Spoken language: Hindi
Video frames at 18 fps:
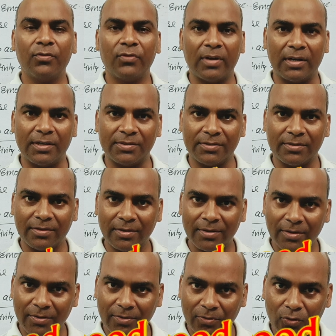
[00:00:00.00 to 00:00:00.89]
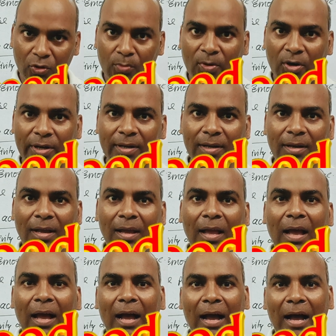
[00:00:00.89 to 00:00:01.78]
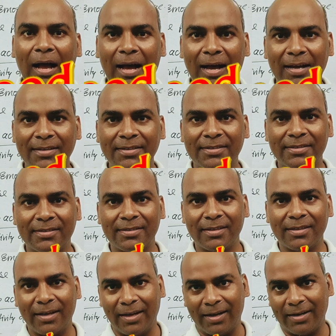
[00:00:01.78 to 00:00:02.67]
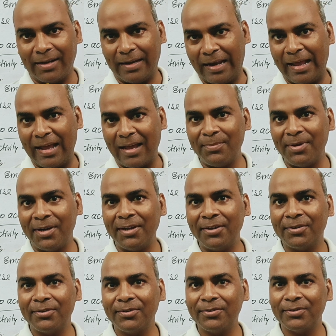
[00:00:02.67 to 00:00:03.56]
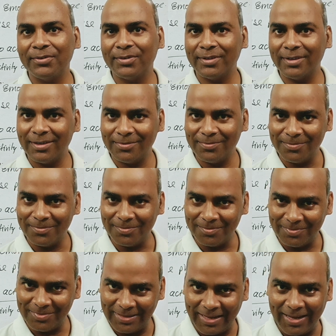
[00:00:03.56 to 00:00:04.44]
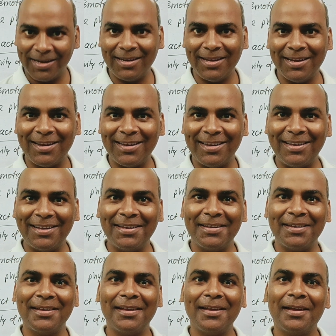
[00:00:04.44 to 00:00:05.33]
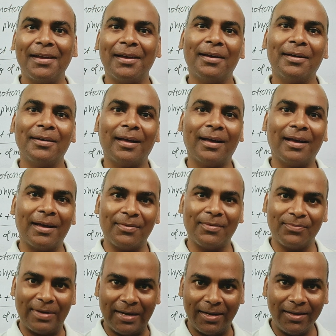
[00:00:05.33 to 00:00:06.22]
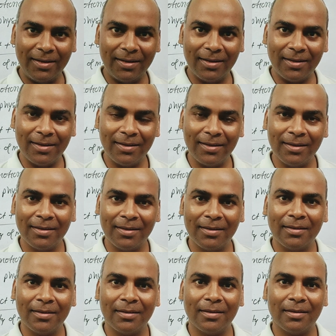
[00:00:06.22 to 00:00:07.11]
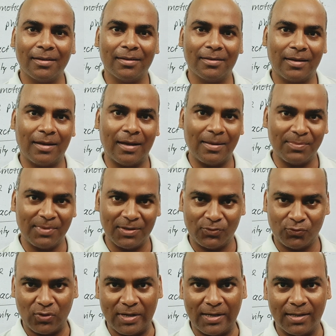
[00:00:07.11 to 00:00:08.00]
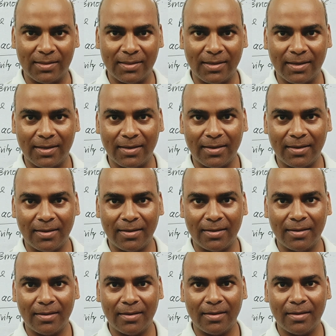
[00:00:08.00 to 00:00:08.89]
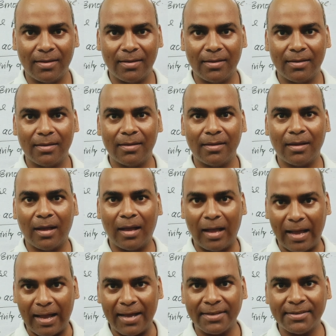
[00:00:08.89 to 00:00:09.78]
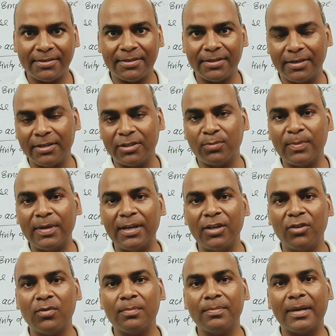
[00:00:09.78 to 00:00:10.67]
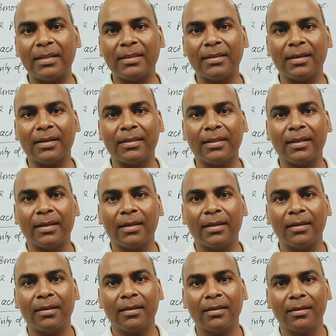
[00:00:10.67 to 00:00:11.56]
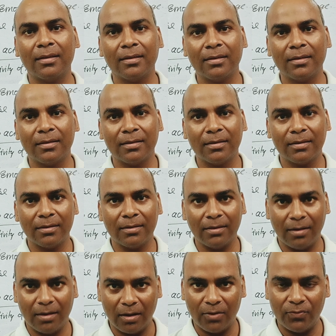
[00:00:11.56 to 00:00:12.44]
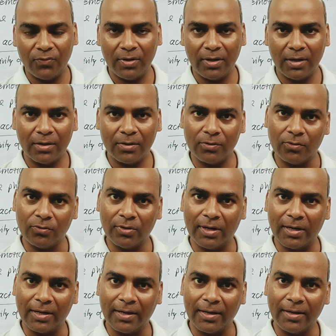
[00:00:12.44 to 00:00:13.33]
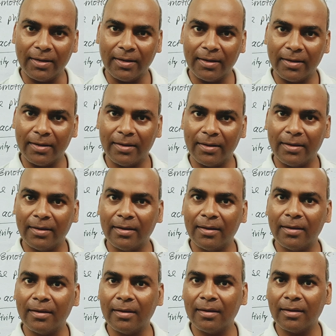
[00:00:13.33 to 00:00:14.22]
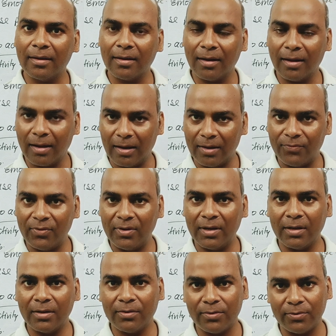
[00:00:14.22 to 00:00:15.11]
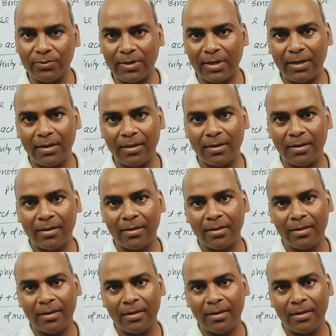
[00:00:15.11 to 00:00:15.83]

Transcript: हेलो फ्रेंड्स गुड मॉर्निंग आज एक नया वीडियो देखने के लिए आप रेडी हैं आपका स्वागत है आज इस वीडियो में बात करते हैं काफिया क्रूडा की काफिया क्रूडा